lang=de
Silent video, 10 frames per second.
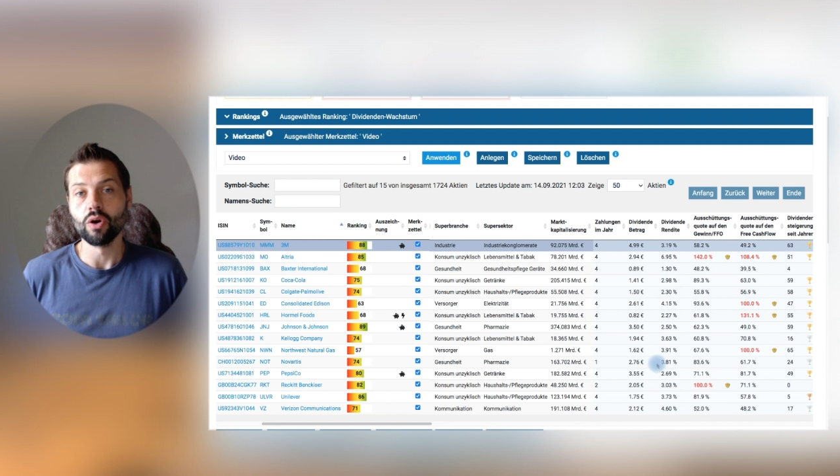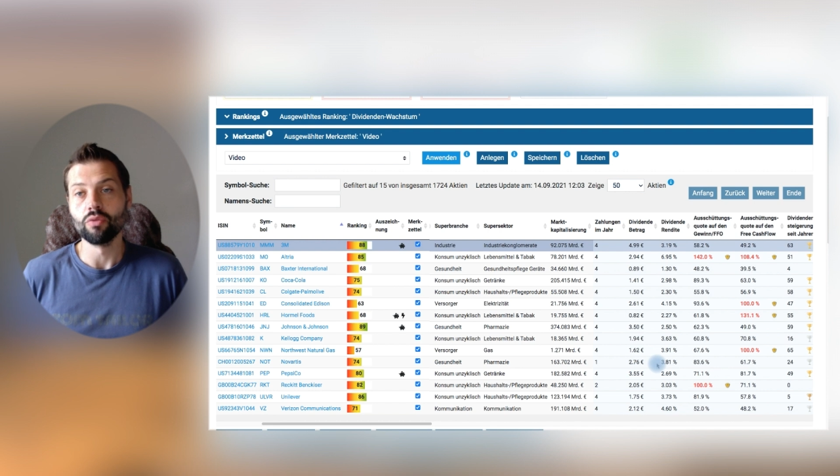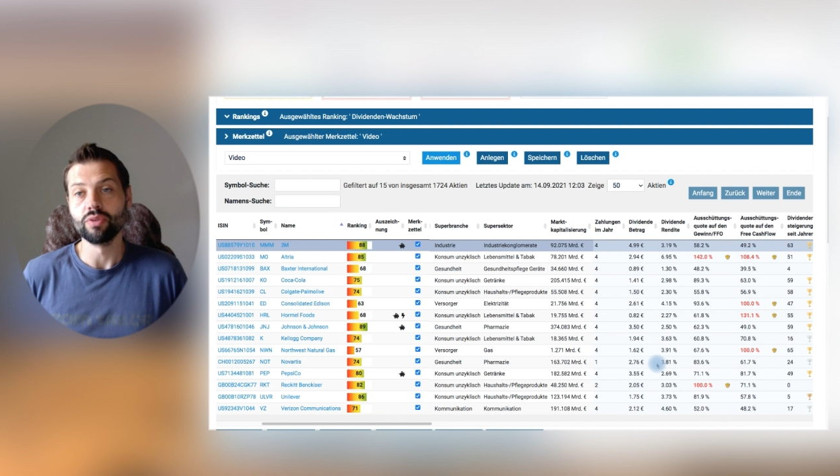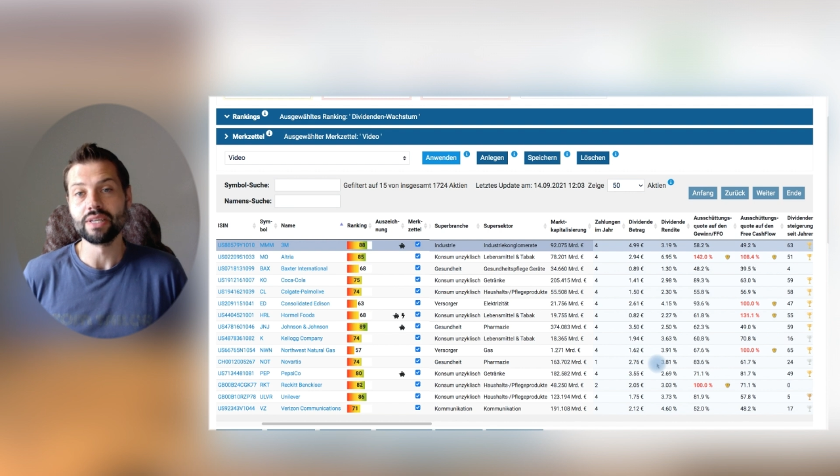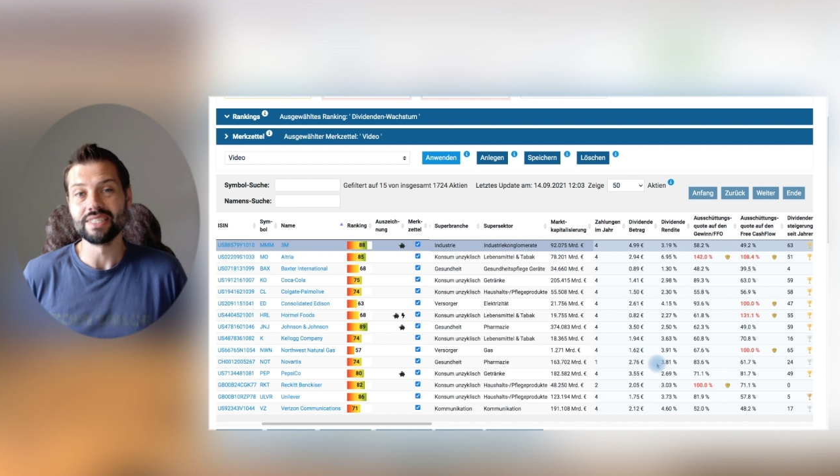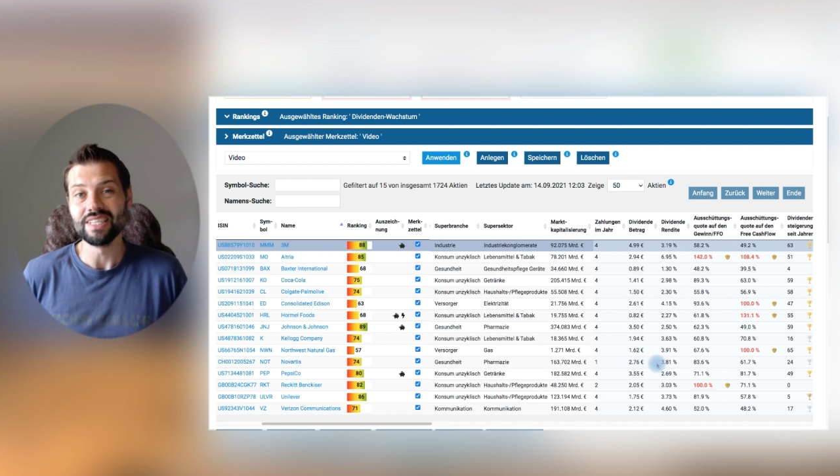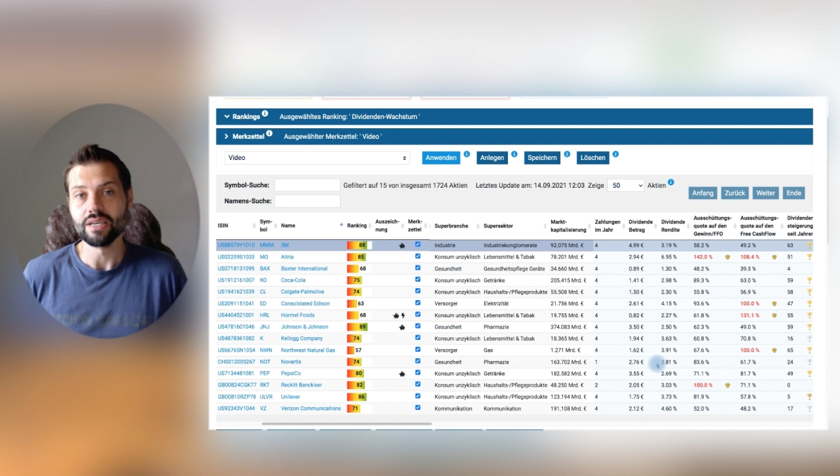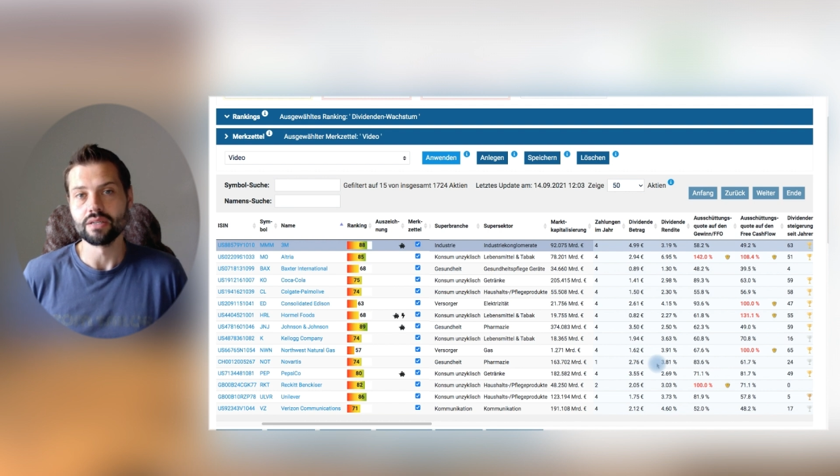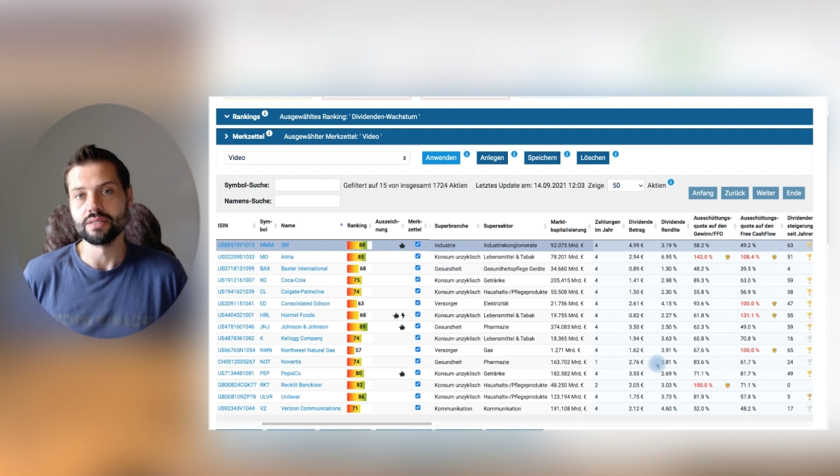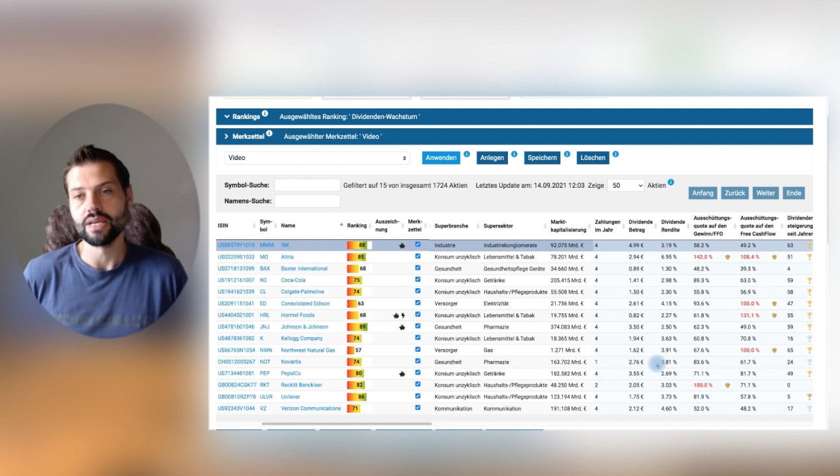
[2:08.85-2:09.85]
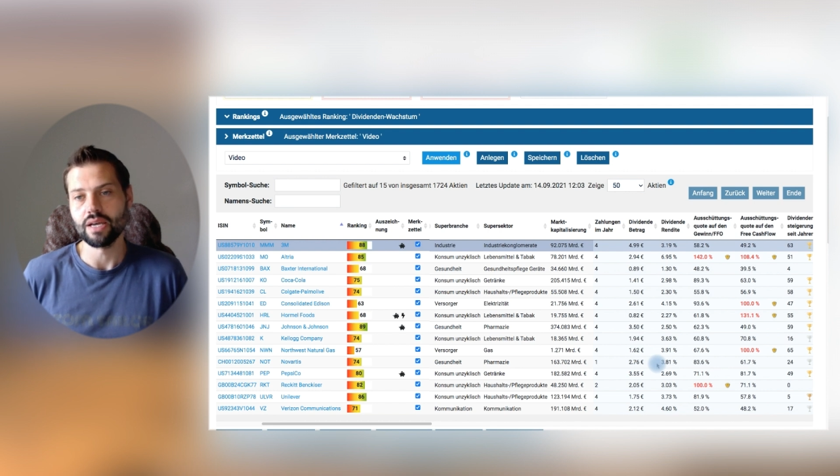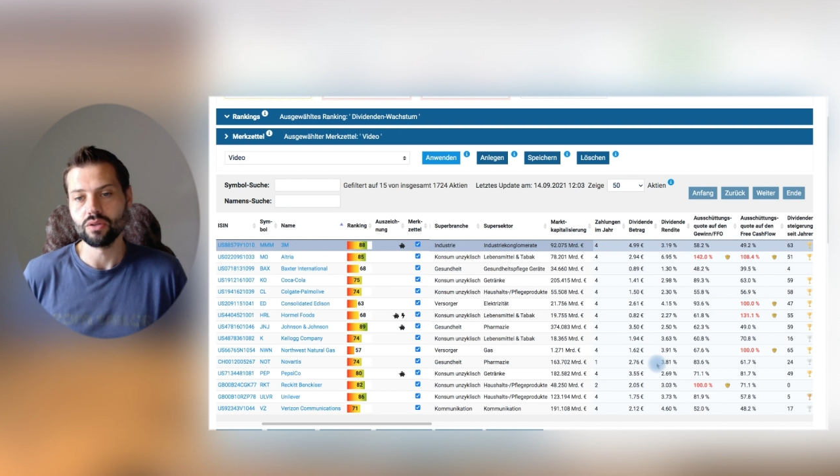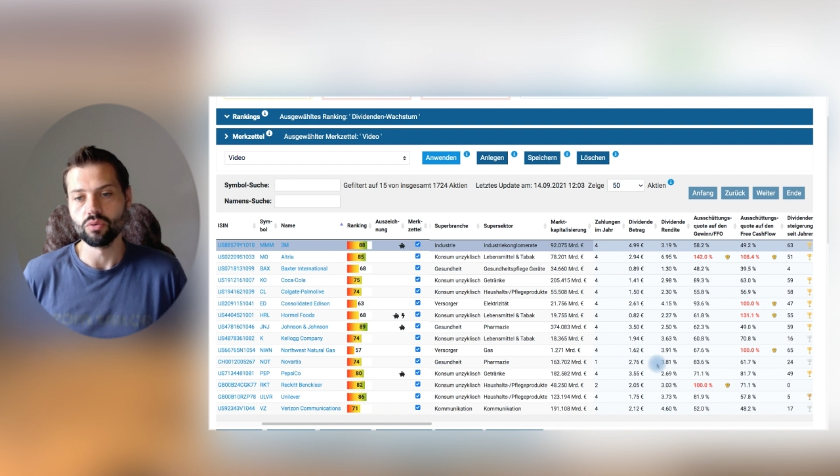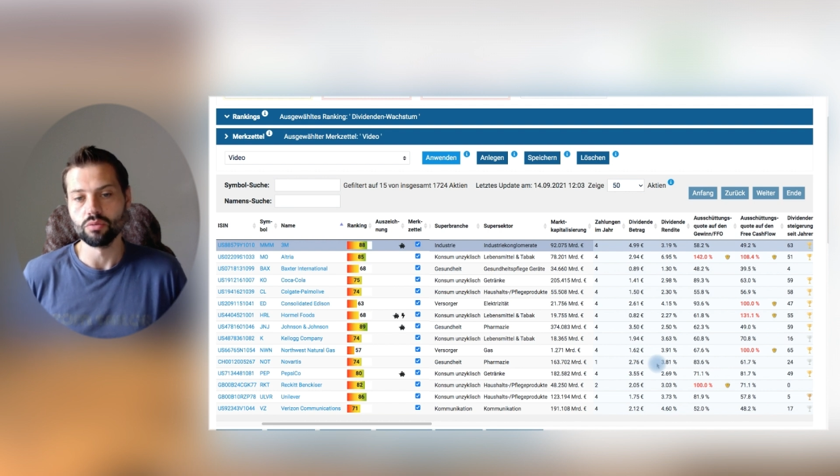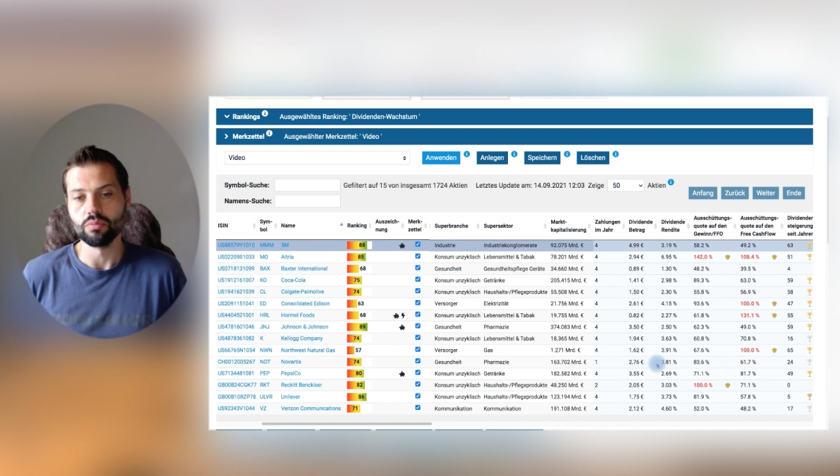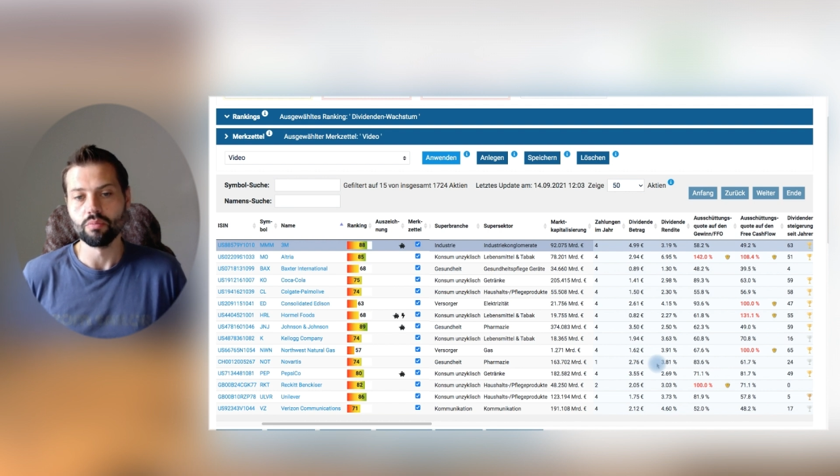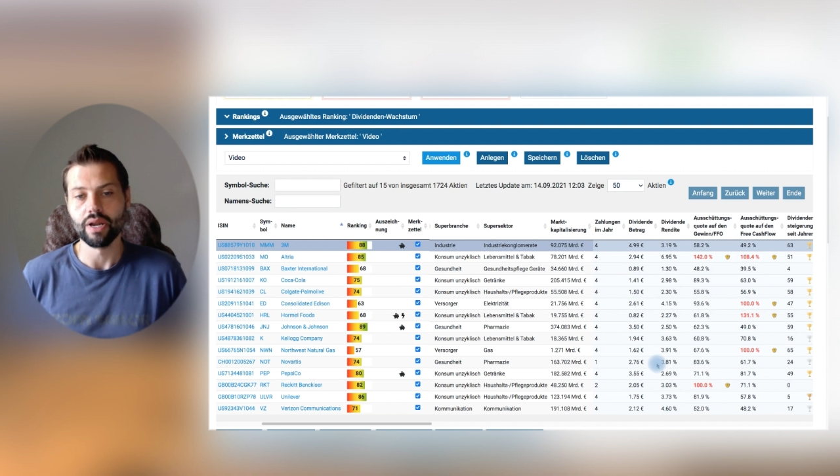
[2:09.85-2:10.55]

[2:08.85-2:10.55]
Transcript: auf der sicheren Seite und